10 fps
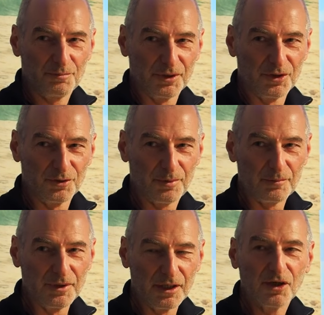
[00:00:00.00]
bin ich noch bei
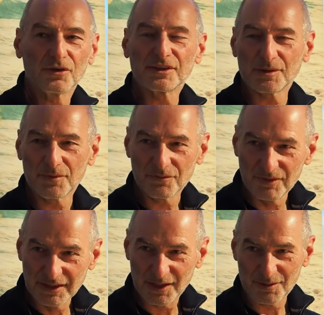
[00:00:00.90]
mir und sind wir
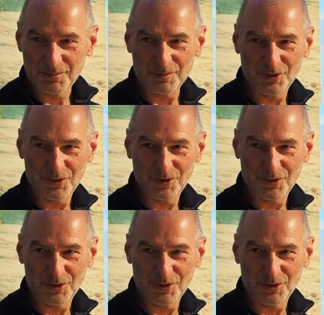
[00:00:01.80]
wieder beim